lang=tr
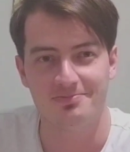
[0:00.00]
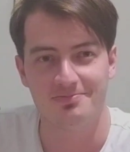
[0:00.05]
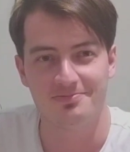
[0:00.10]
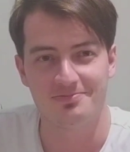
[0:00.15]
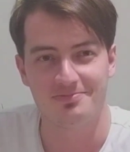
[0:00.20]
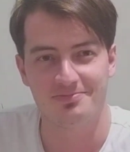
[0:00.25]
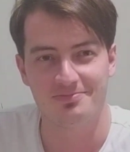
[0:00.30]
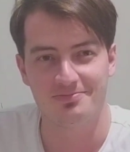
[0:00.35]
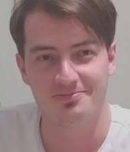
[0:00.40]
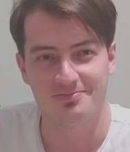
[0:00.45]

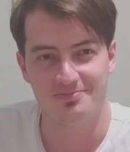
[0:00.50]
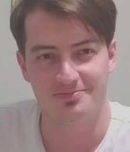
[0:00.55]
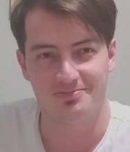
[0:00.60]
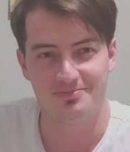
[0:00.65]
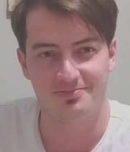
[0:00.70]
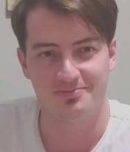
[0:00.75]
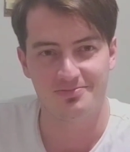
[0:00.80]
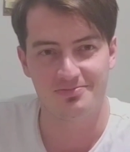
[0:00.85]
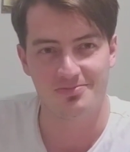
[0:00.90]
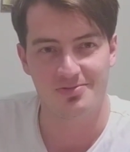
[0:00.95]
Tarafımızı belli
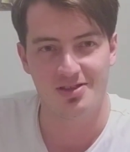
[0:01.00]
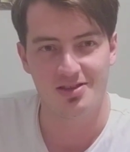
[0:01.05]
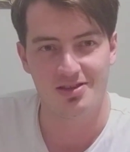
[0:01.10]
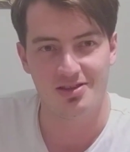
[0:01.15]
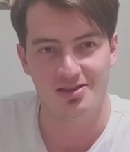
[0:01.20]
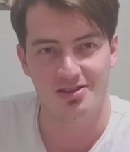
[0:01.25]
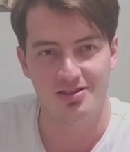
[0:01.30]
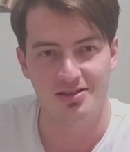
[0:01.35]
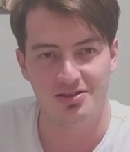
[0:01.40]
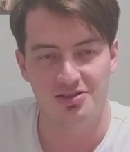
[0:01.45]
edelim
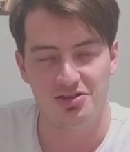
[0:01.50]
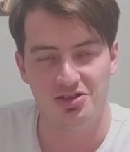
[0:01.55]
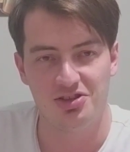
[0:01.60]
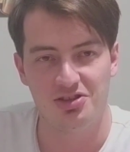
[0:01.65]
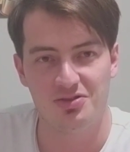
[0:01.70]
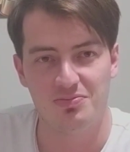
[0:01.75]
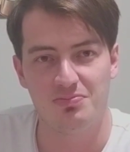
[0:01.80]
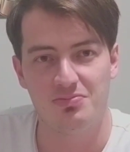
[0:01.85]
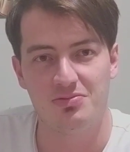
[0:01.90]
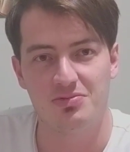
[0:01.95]
aşkım.
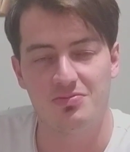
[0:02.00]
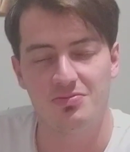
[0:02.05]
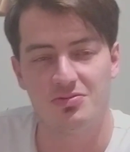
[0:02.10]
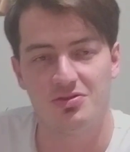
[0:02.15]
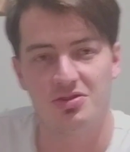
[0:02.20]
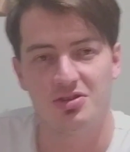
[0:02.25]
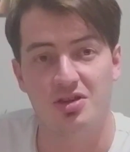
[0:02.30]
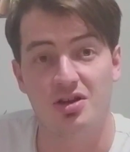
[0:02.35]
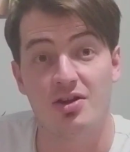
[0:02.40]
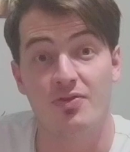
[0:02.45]

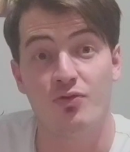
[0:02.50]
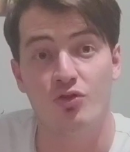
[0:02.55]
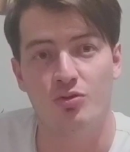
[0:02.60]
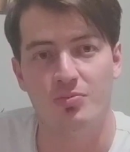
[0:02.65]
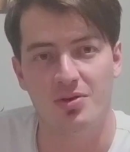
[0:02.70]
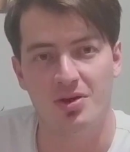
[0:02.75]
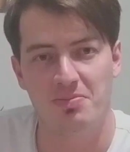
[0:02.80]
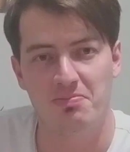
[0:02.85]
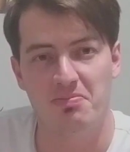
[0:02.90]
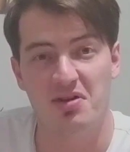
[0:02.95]
Taraf
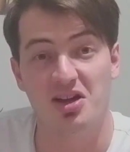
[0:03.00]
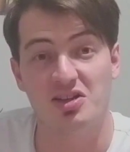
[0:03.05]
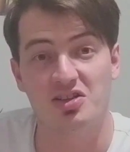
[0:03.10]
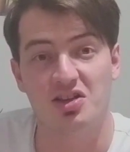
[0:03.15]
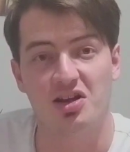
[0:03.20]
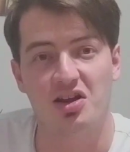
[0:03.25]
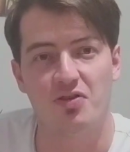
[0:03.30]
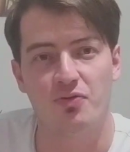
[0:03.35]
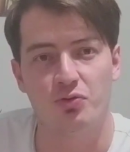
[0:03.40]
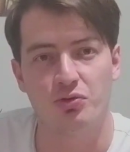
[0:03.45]
olmayan
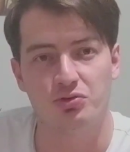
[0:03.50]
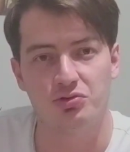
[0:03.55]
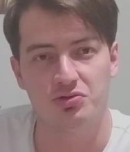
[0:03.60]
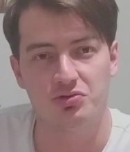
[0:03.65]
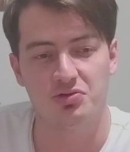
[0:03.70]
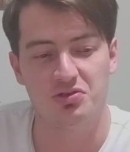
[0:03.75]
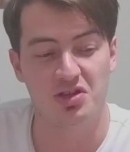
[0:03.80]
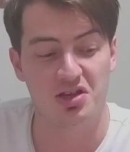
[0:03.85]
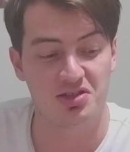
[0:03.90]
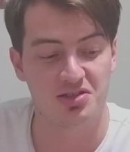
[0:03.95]
ber taraf
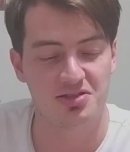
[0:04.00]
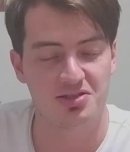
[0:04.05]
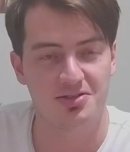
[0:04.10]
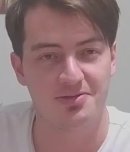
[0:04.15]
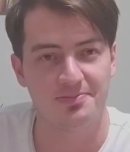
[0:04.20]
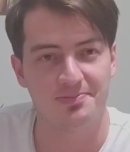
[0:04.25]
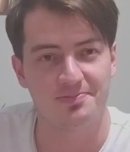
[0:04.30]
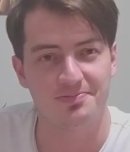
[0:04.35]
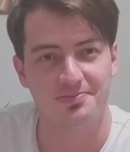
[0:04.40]
olur. Yaz.